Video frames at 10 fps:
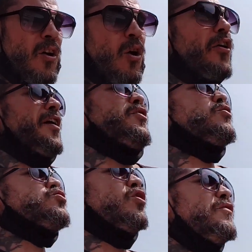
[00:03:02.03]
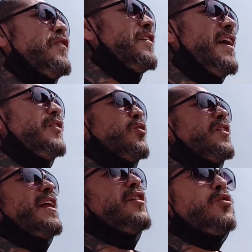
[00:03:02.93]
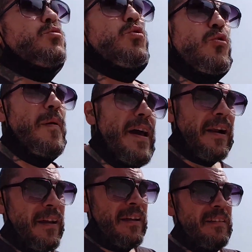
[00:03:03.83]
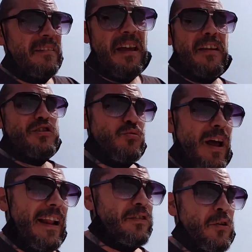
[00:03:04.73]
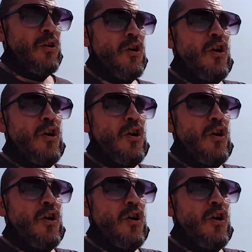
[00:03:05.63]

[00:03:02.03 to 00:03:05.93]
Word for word: Ora io non sto difendendo né gli youtuber né nessun altro,